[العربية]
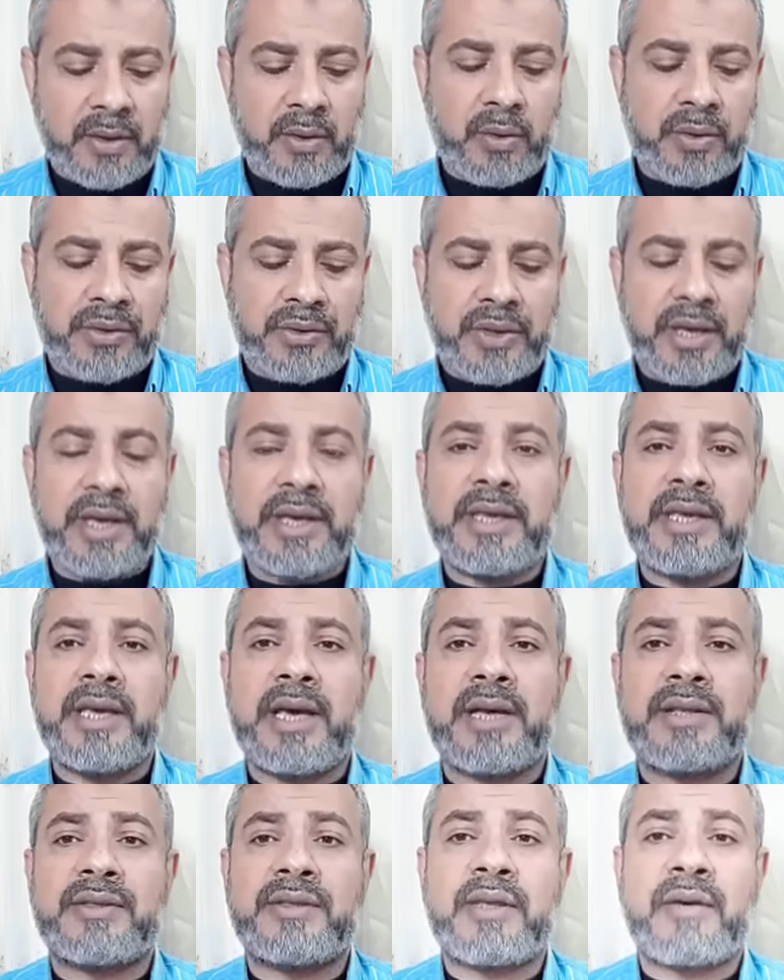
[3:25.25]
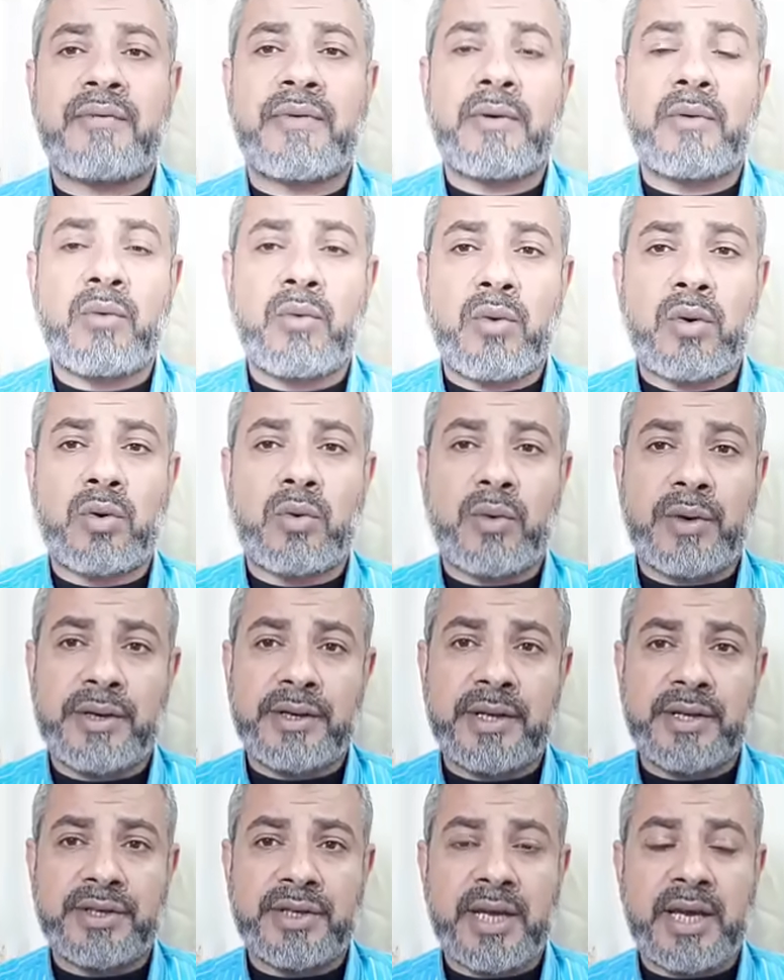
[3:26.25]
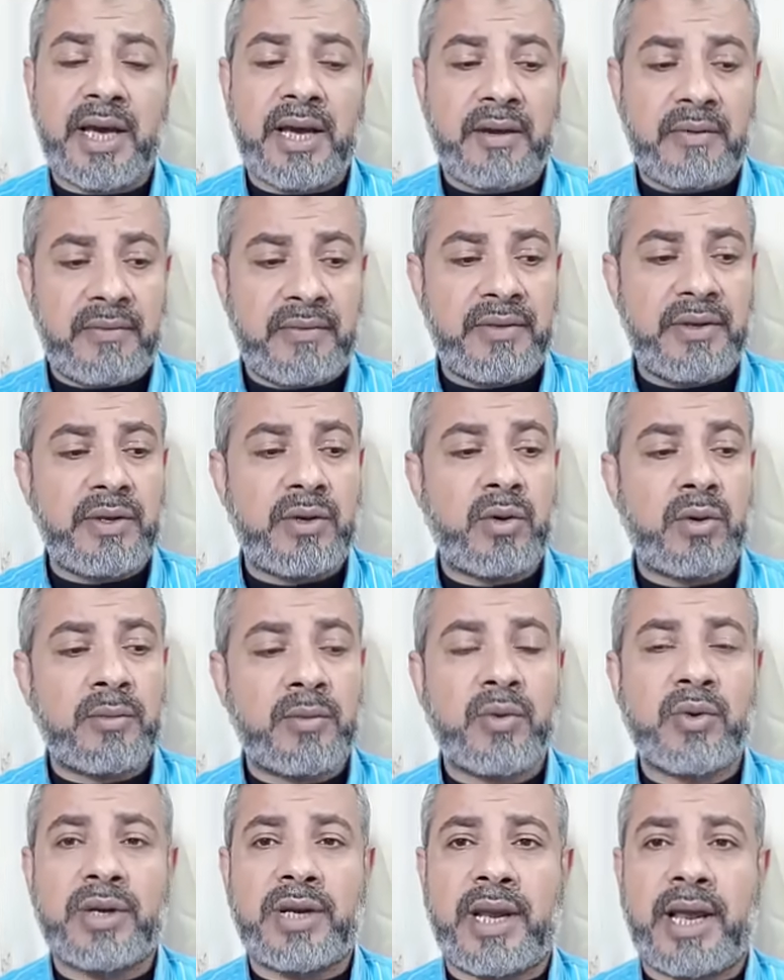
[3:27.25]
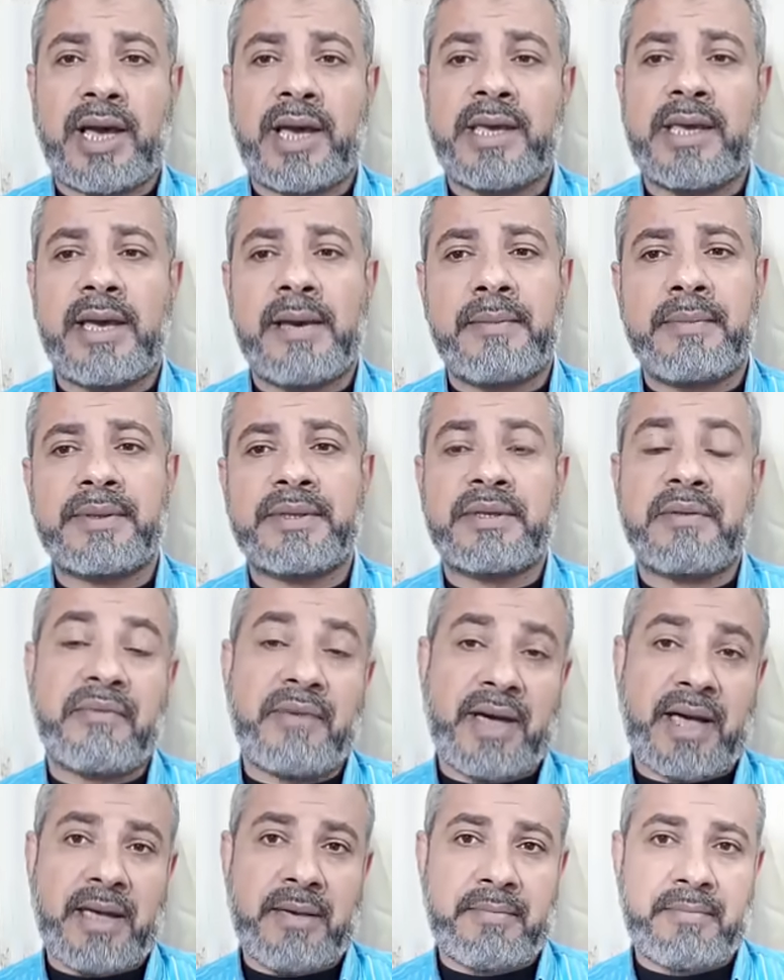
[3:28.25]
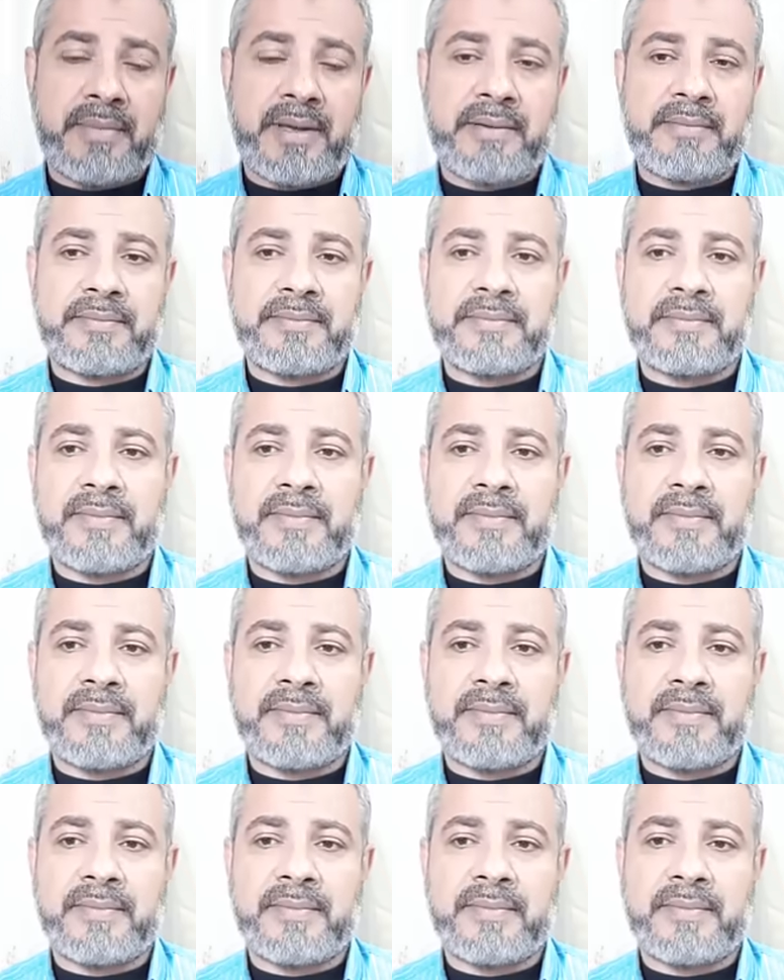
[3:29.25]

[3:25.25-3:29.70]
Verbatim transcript: والثاني التفوق والنجاح في أمور الحياة بصفة عامة